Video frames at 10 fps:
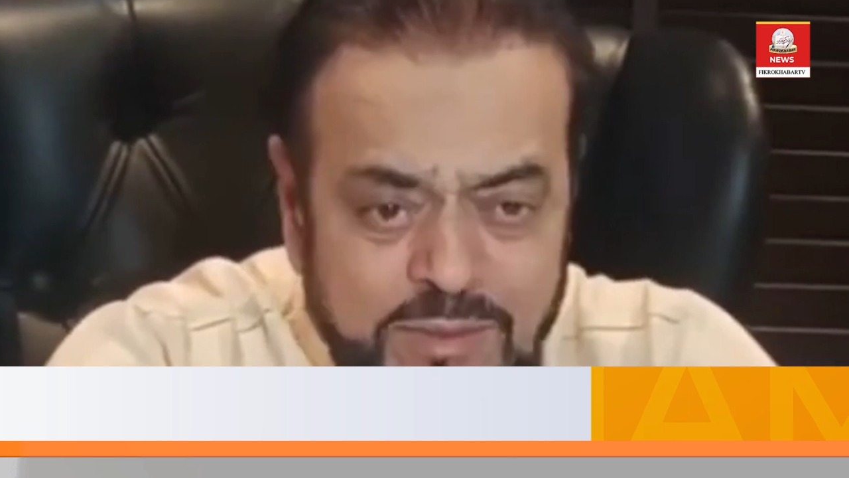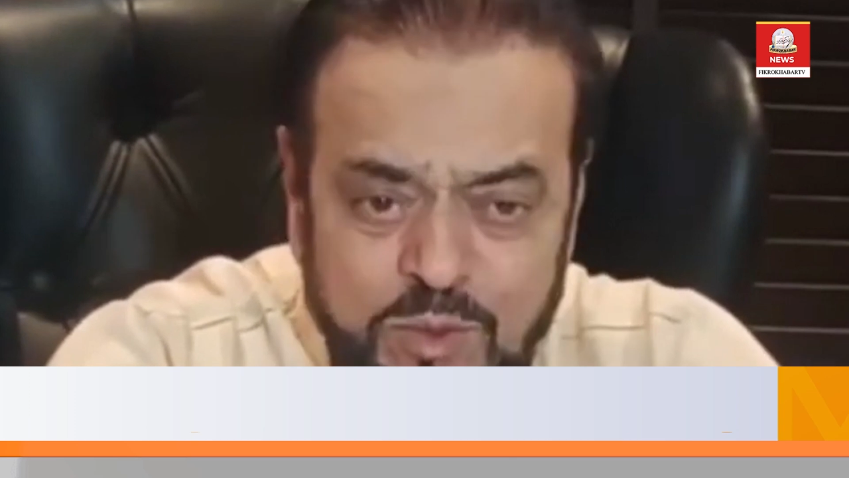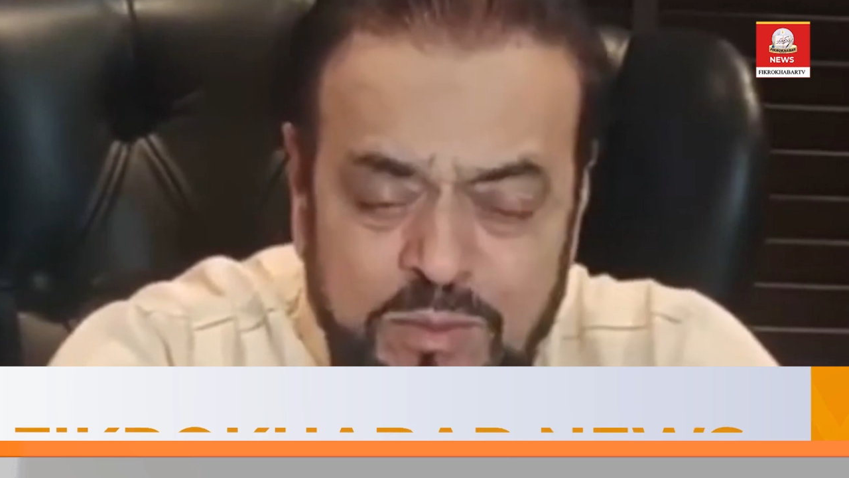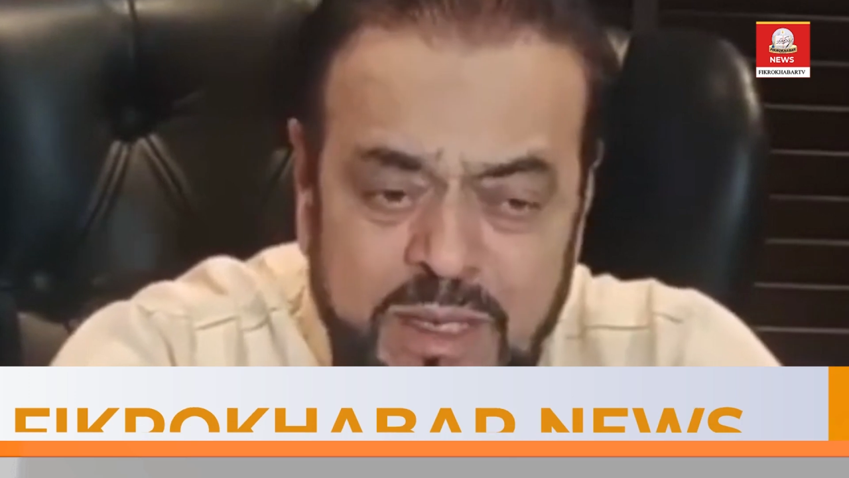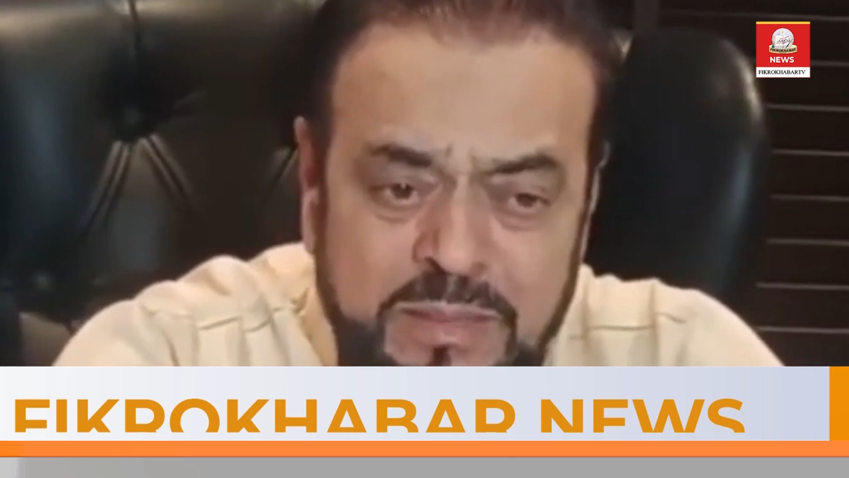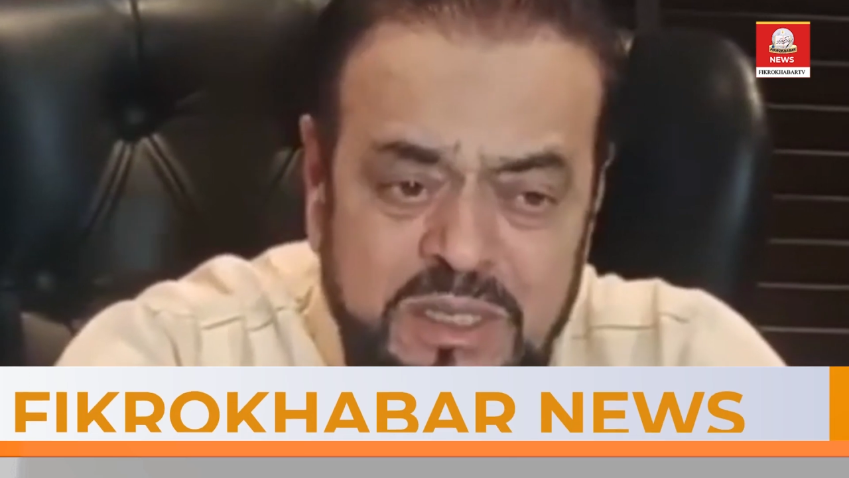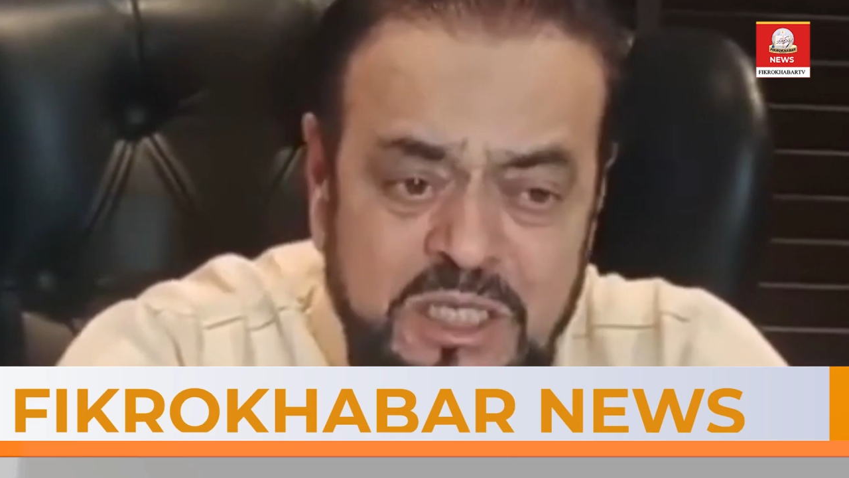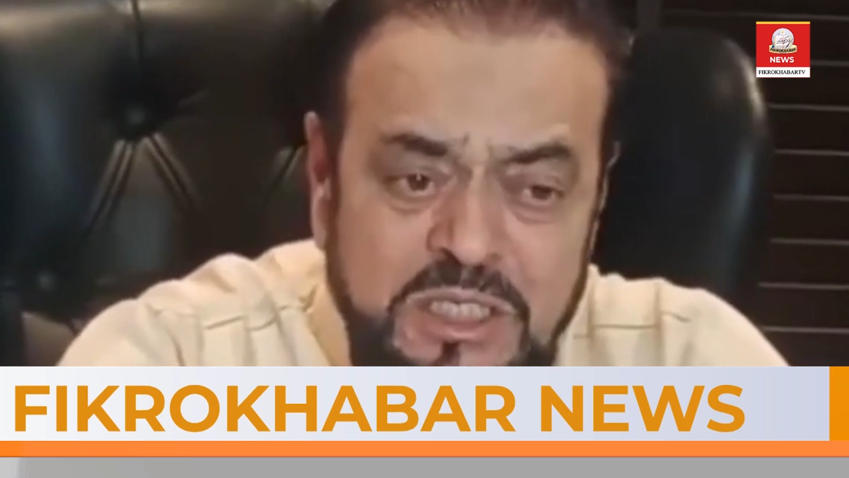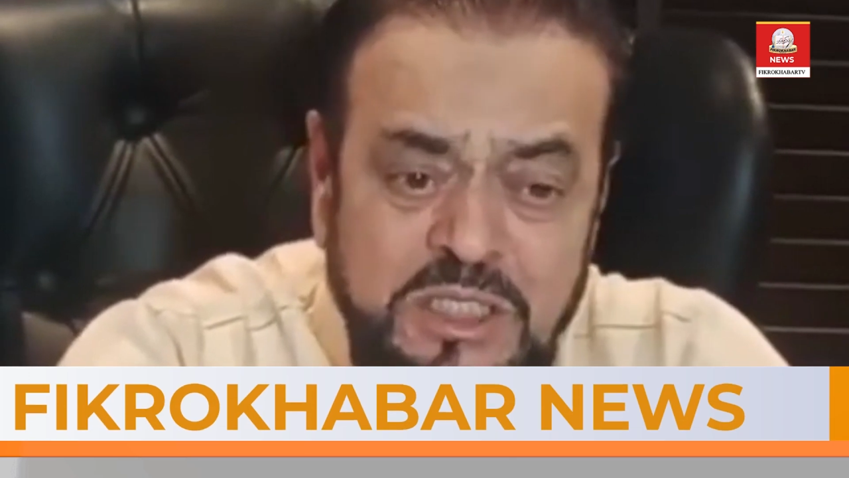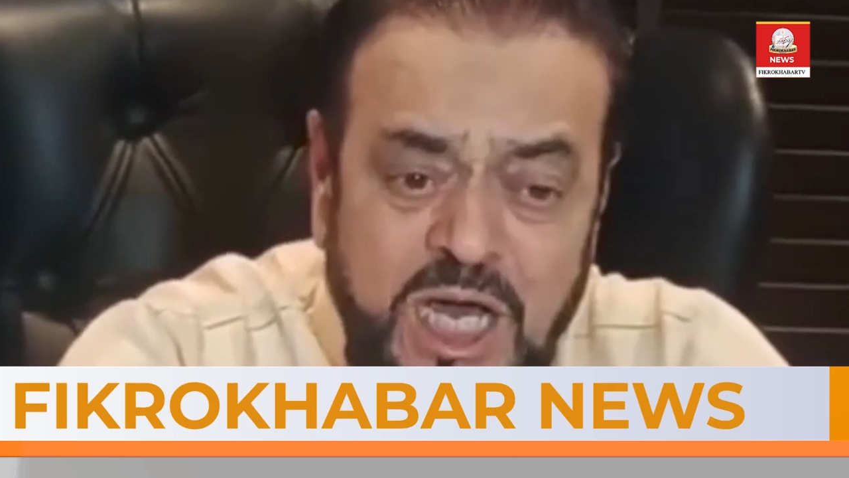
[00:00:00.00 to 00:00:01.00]
आज मुंबई में
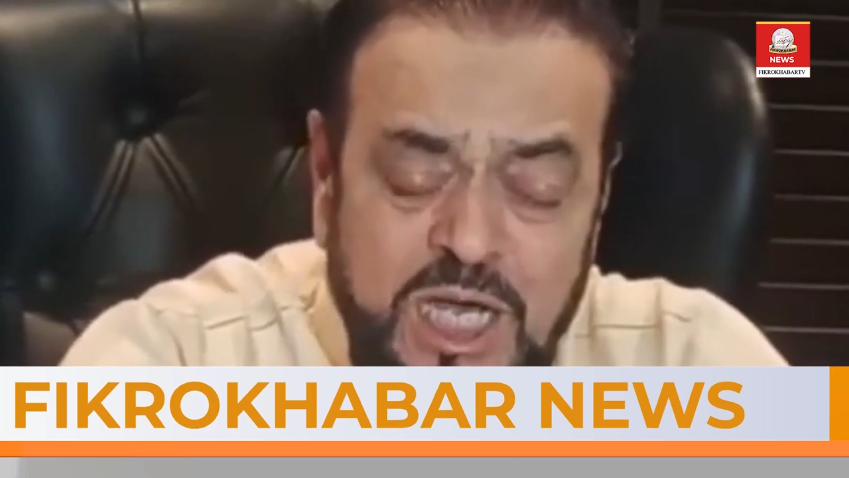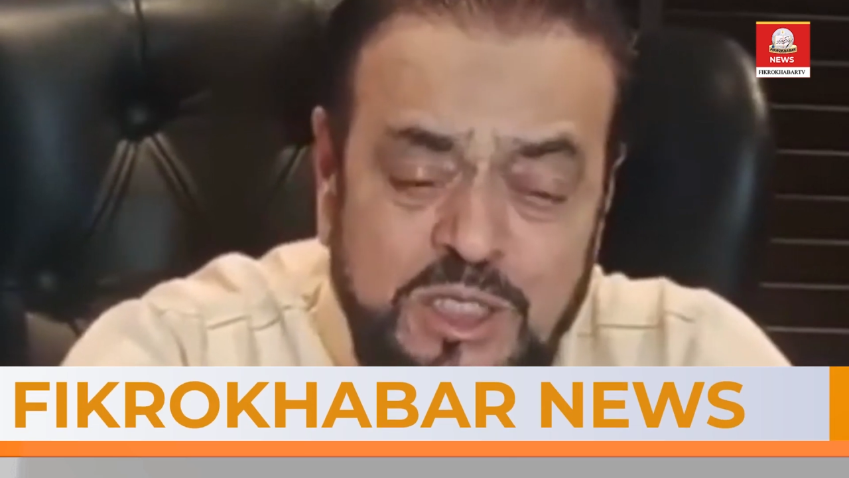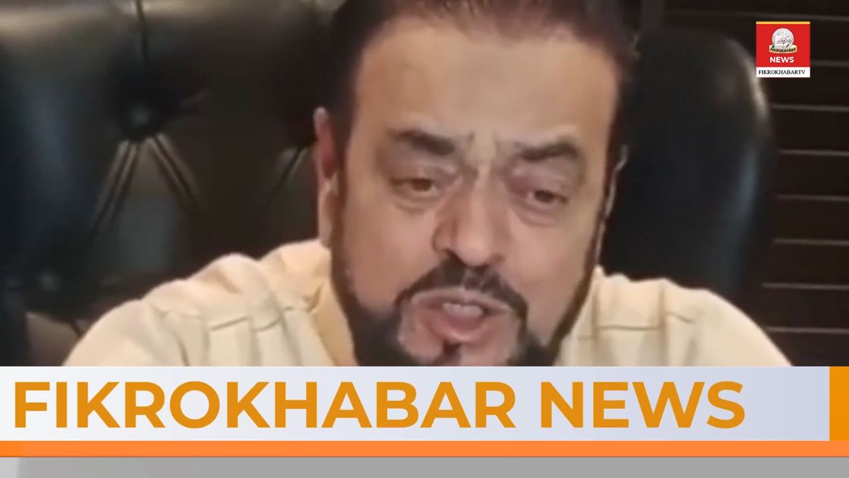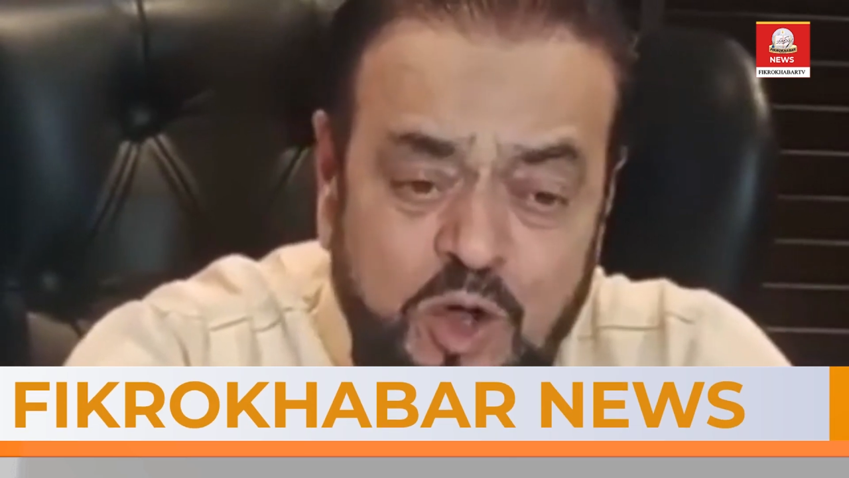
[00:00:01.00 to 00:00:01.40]
तीन चार